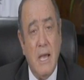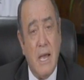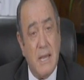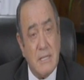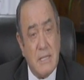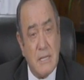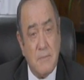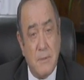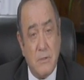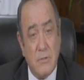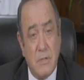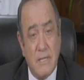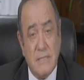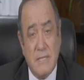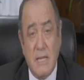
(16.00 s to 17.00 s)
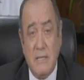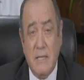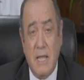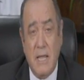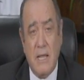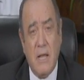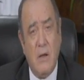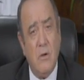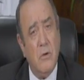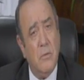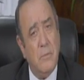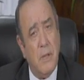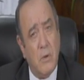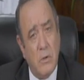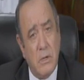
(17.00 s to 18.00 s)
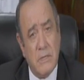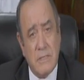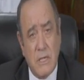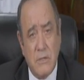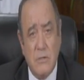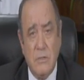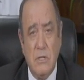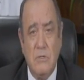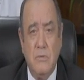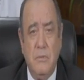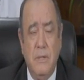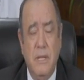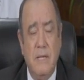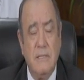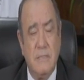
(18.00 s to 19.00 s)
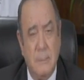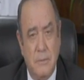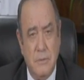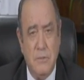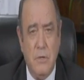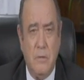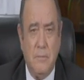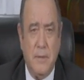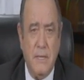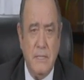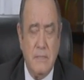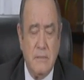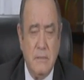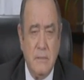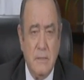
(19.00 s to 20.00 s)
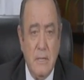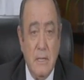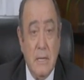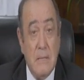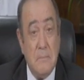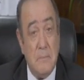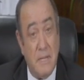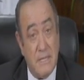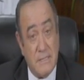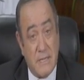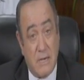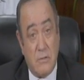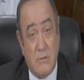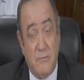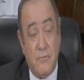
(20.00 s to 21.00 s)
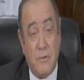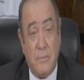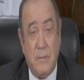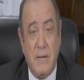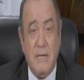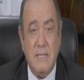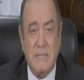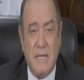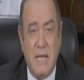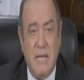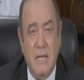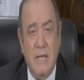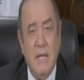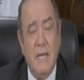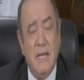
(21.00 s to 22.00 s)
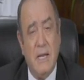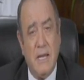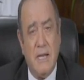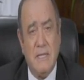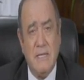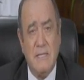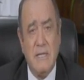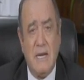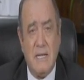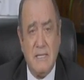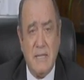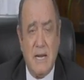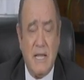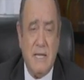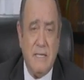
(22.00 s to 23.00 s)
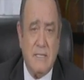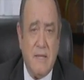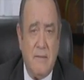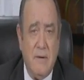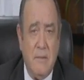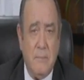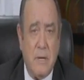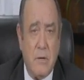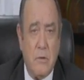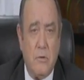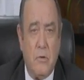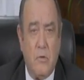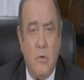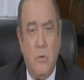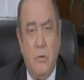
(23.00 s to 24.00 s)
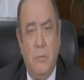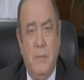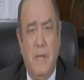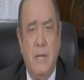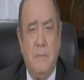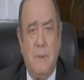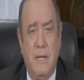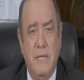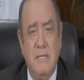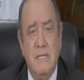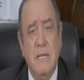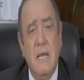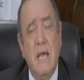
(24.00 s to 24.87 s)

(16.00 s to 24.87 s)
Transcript: a esas personas que han dedicado los mejores años de su vida al servicio del país. Me es grato informarles que gracias a la sana y estable macroeconomía del país,